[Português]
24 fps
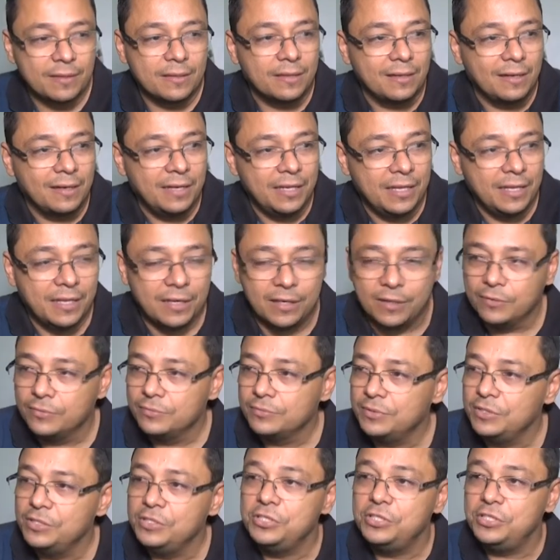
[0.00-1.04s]

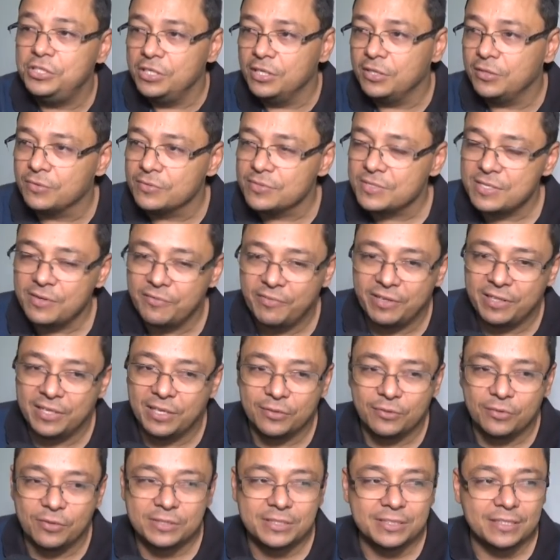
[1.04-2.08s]
ligam, indicam os
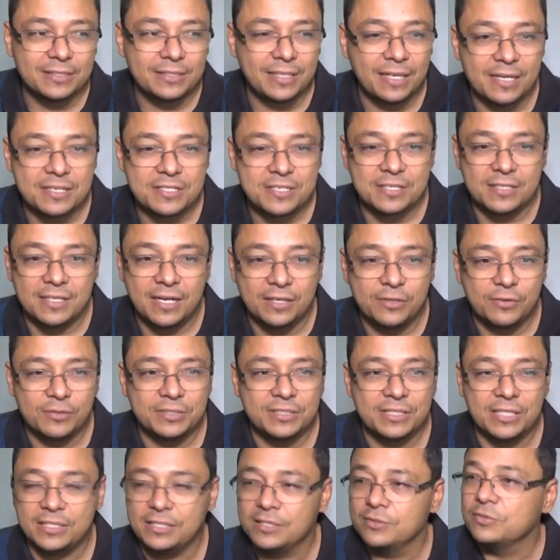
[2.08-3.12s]
revendedores que tem na cidade, ou
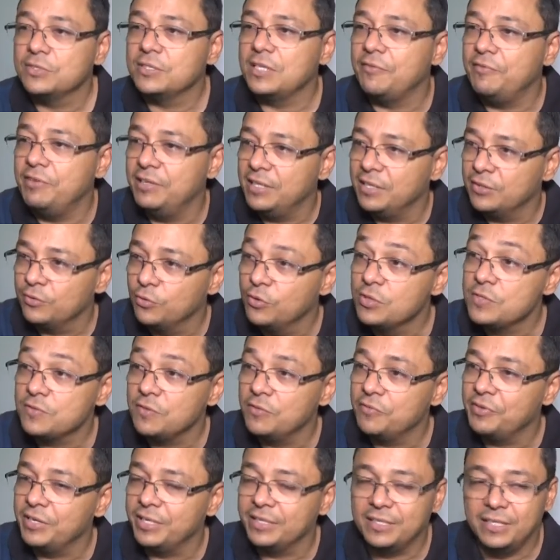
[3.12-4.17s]
seja, os revendedores
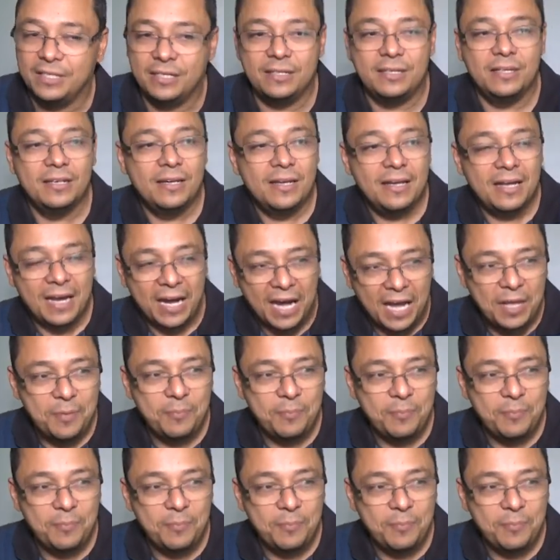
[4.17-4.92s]
vão vender. A